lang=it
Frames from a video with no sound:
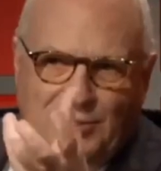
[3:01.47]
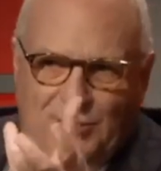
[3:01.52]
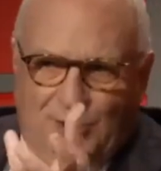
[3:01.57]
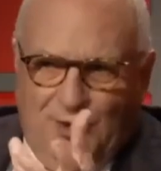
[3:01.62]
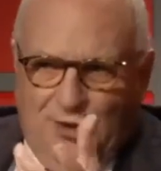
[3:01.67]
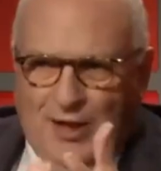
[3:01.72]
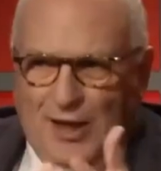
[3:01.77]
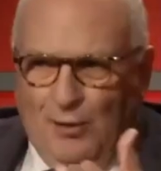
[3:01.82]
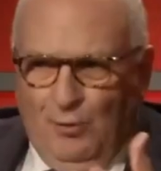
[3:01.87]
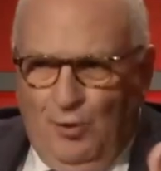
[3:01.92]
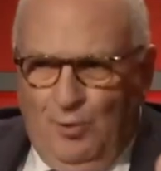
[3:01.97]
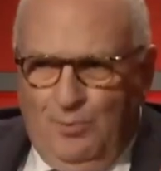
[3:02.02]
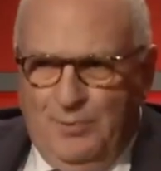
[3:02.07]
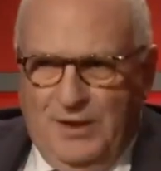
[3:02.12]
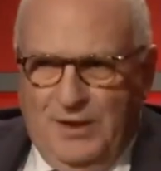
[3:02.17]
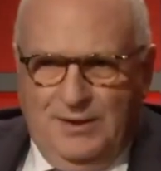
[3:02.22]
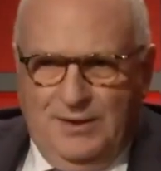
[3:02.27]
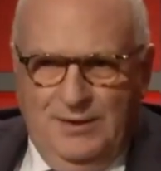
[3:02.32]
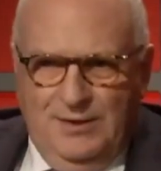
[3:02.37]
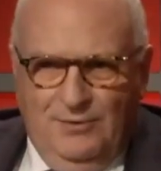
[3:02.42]
ci, ci dà un
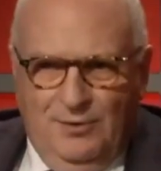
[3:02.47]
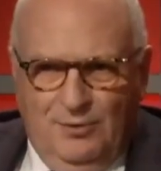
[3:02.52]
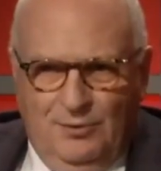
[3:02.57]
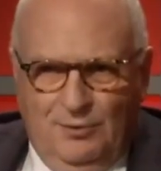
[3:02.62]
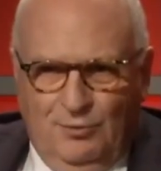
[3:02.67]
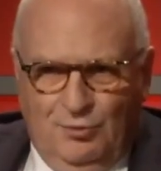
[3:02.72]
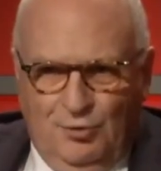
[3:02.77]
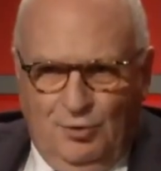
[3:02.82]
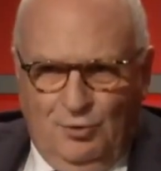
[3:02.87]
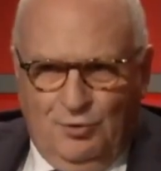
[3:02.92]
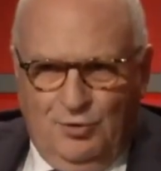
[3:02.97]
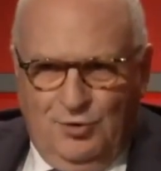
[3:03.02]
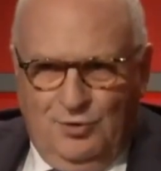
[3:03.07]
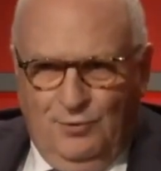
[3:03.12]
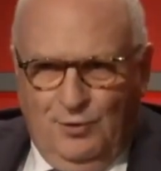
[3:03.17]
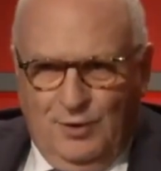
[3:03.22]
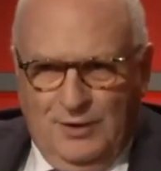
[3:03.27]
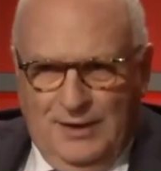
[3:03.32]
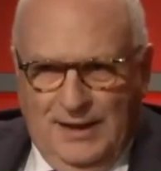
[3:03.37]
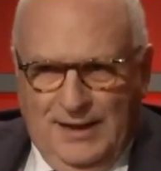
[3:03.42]
obiettivo non ce lo
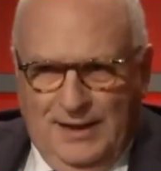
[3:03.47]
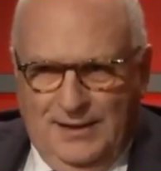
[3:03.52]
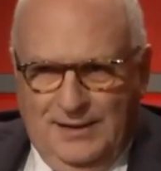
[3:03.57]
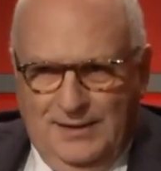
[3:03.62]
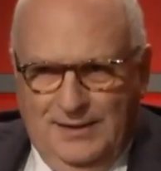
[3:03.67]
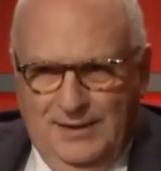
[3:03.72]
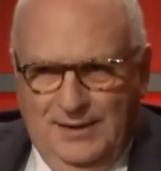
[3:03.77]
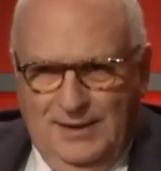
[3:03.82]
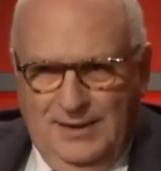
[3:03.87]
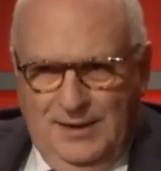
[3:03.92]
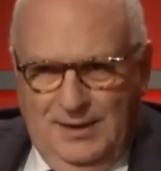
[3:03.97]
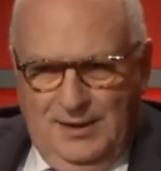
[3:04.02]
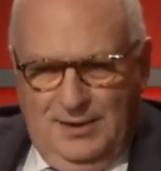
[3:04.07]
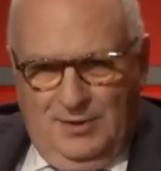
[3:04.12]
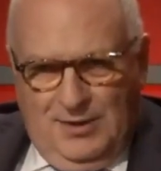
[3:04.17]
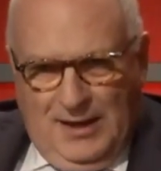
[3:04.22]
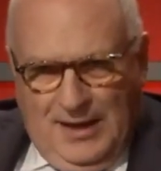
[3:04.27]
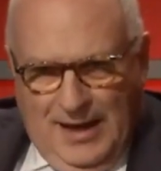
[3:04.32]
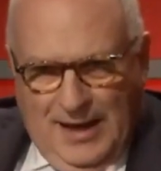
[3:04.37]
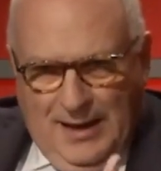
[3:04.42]
si vuol dare.
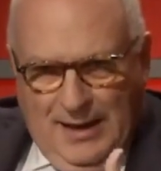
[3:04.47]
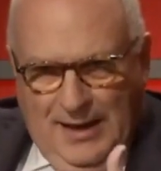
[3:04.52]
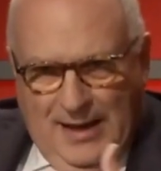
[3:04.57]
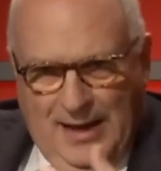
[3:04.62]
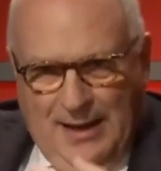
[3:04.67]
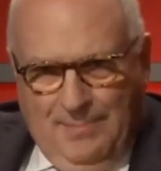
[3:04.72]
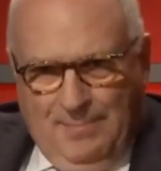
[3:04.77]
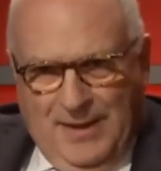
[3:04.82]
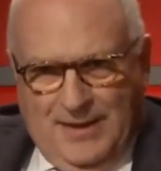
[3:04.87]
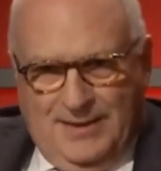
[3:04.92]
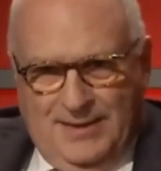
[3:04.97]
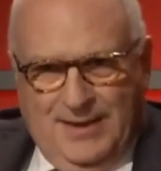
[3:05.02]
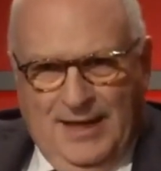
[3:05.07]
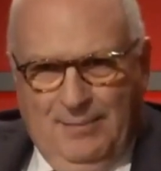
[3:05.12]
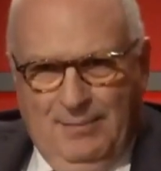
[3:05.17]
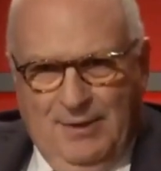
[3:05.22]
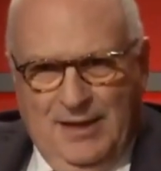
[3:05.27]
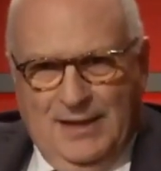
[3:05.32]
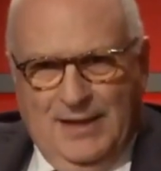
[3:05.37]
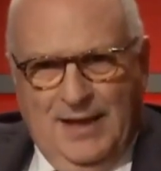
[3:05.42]
Sì, è, è
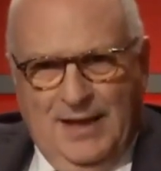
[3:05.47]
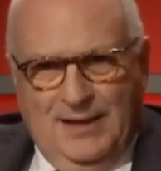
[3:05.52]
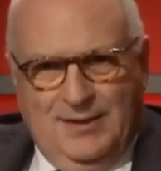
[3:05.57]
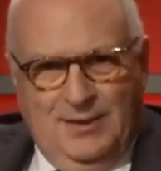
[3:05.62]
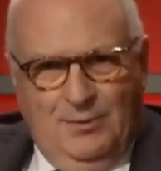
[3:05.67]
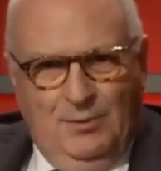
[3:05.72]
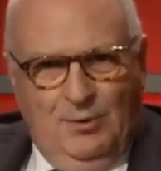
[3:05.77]
pensabile darsi